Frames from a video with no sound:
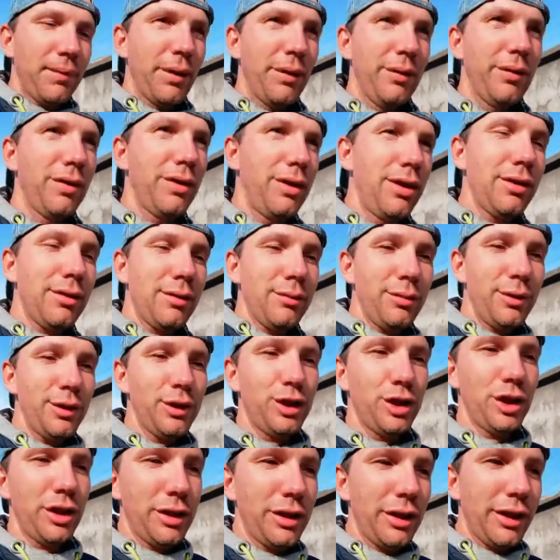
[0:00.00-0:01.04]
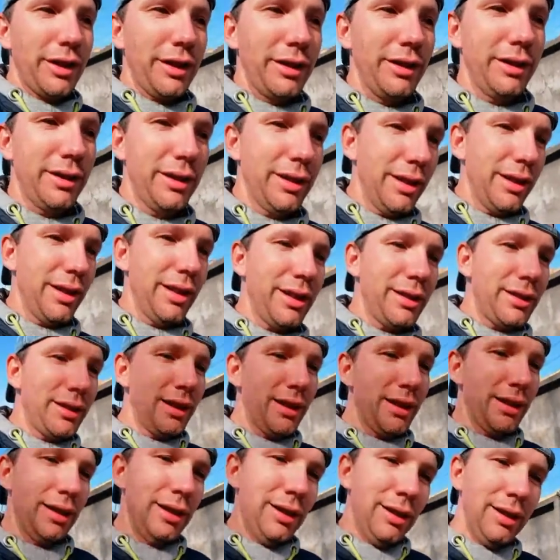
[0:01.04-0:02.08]
Вот как вы считаете,
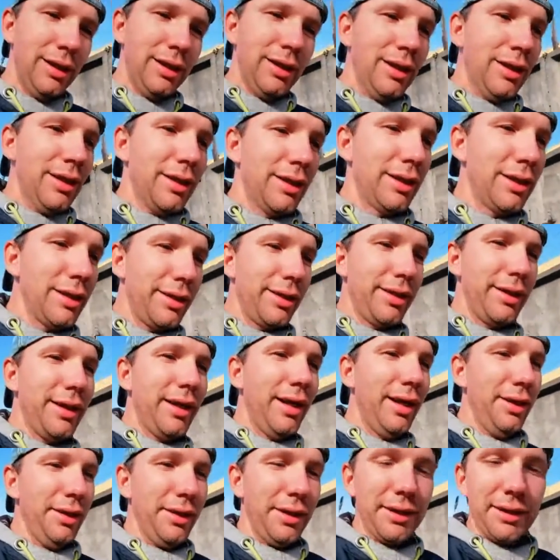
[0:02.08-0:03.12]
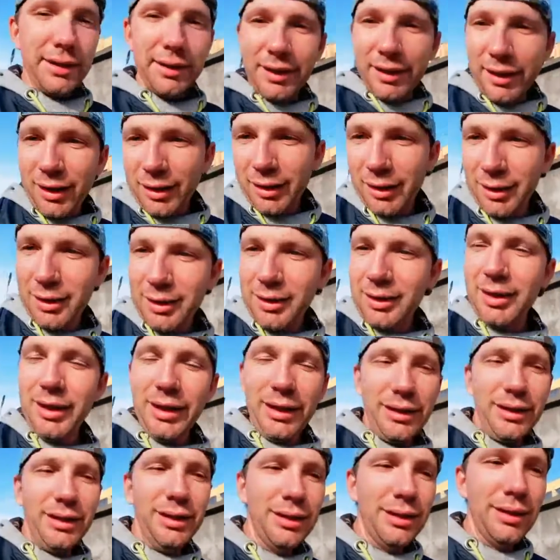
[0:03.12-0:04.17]
это реально так или
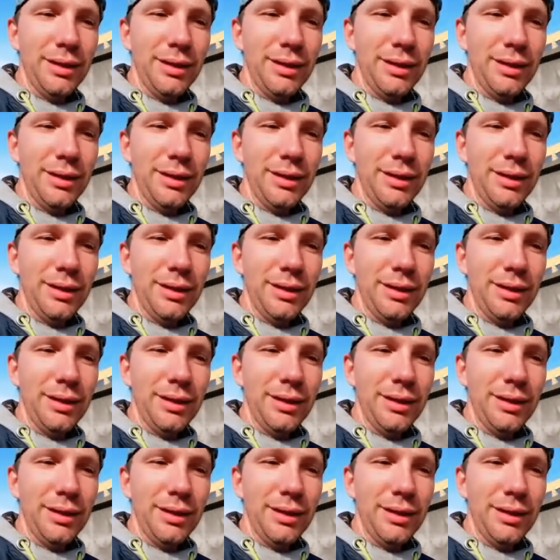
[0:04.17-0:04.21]
нет?